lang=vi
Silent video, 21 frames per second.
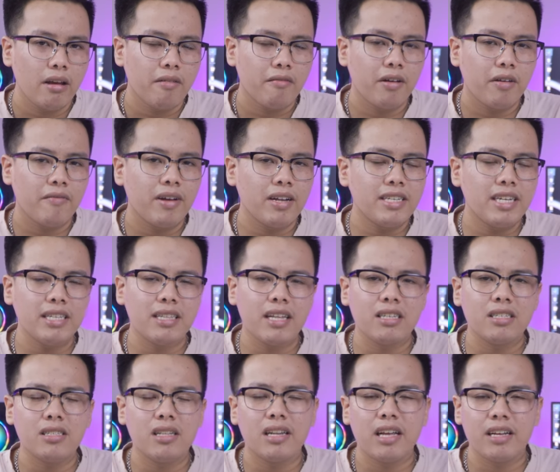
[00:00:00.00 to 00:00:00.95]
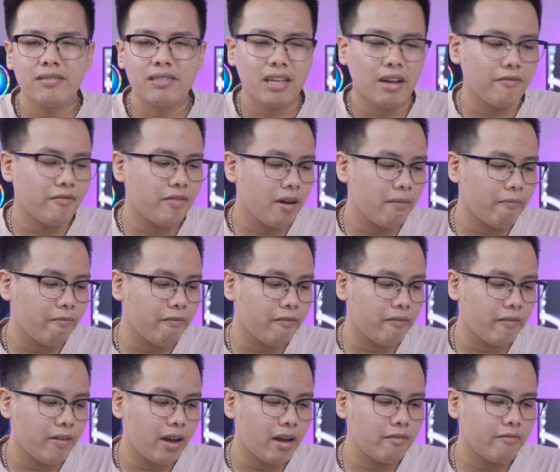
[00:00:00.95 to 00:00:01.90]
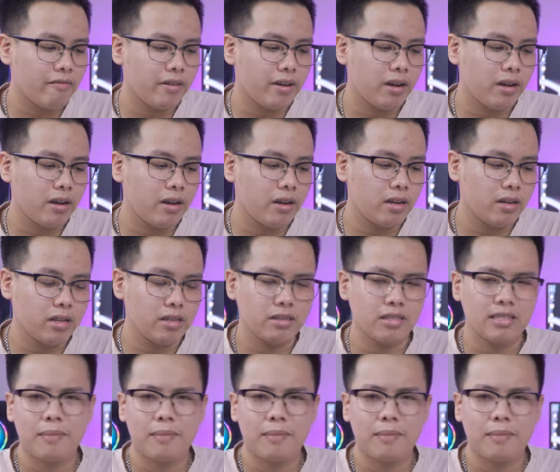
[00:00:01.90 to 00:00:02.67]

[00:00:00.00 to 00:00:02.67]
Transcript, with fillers: Và về chi tiết link sản phẩm và về